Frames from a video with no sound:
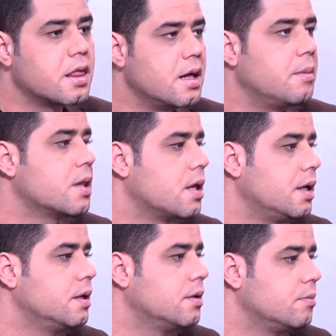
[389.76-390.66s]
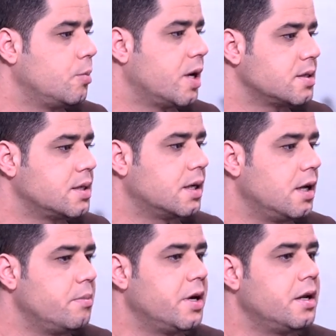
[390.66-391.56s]
اثناء مثلا ممارستك
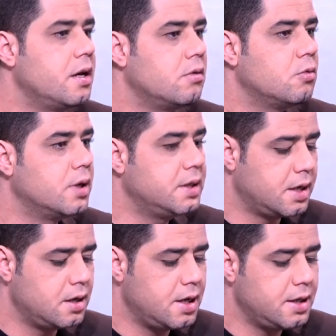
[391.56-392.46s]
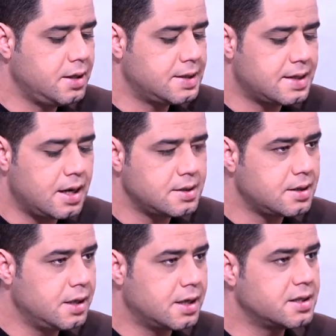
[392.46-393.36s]
للمهنه وهذيك هذيك الساعه
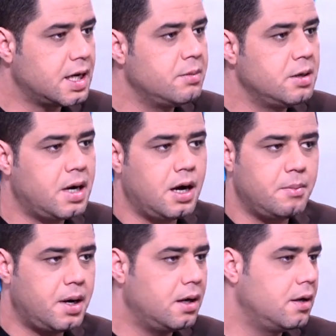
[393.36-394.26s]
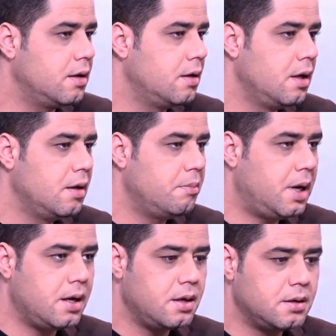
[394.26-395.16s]
السلاسل اللي كنت عامله معها مع
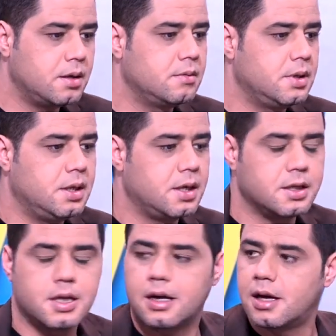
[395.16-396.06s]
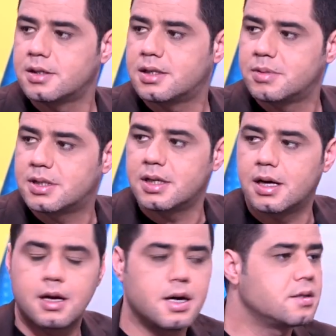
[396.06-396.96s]
مع يعني القطع الخاصه
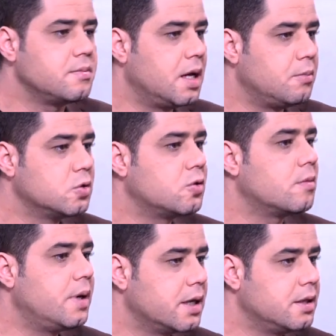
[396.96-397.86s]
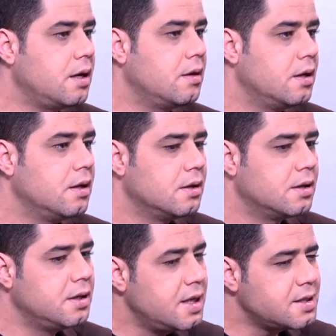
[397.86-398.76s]
بالسيارات مع الموتور مع كذا
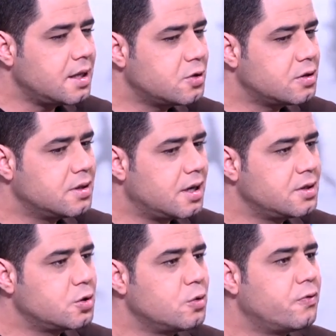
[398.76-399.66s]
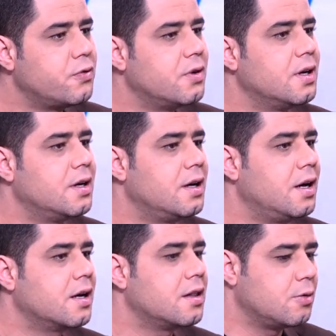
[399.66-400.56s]
الناس غتشوف
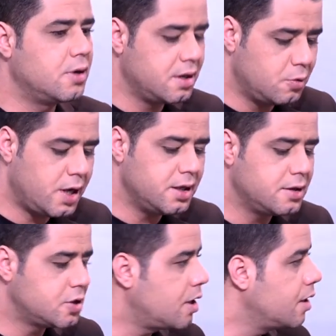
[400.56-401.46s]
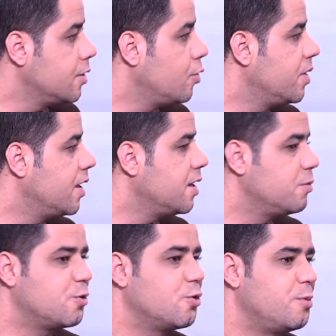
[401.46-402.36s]
اكثر ولكن نوعدك ان شاء الله يوم من
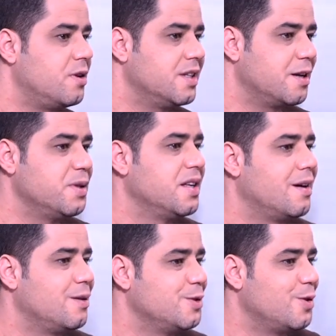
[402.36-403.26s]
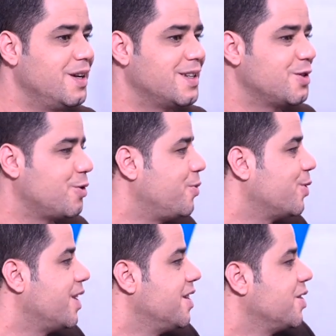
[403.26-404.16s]
الايام يكونوا عندك ميدي اه وندير عليك شي روبورتاج ان